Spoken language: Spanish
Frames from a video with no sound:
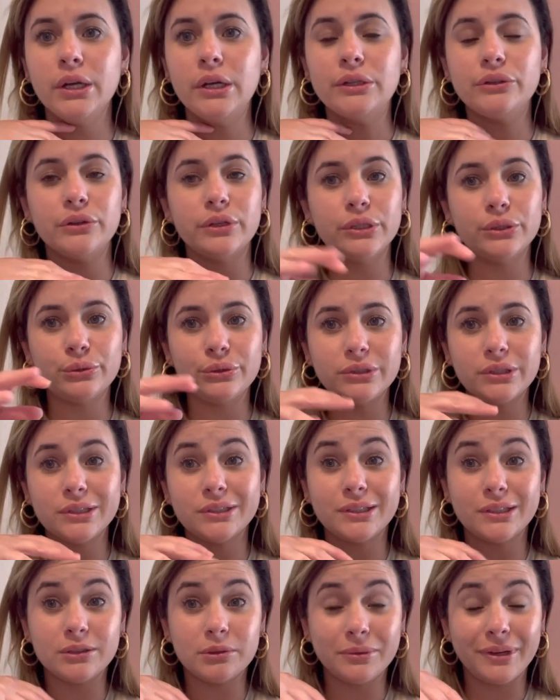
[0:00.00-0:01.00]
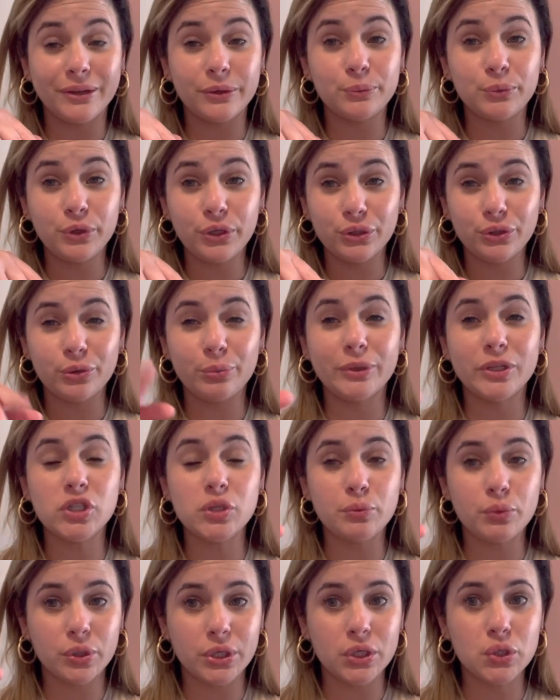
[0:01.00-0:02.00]
Entonces estoy intentando bajar un poquito de
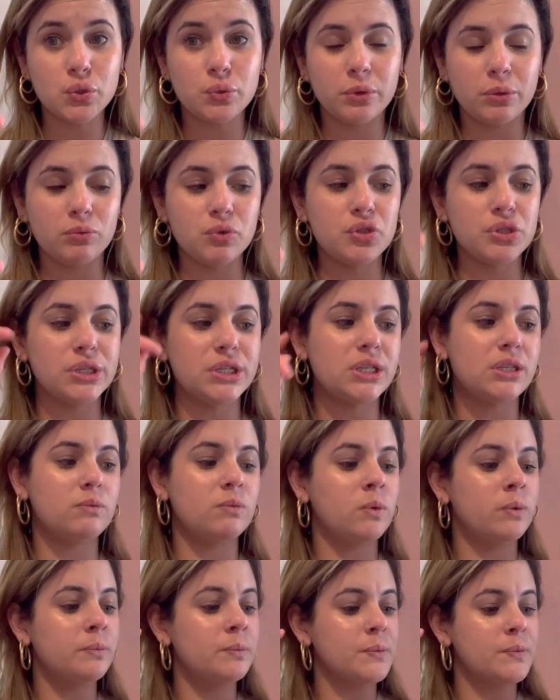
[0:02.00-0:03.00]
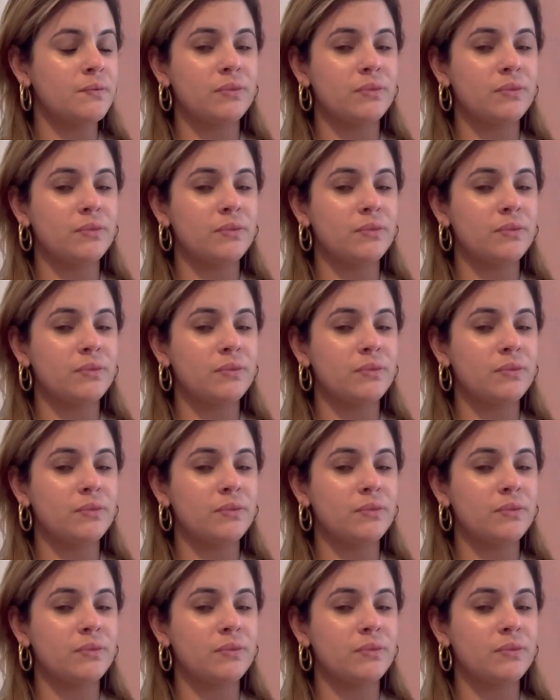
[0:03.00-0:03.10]
peso porque subí muchísimo.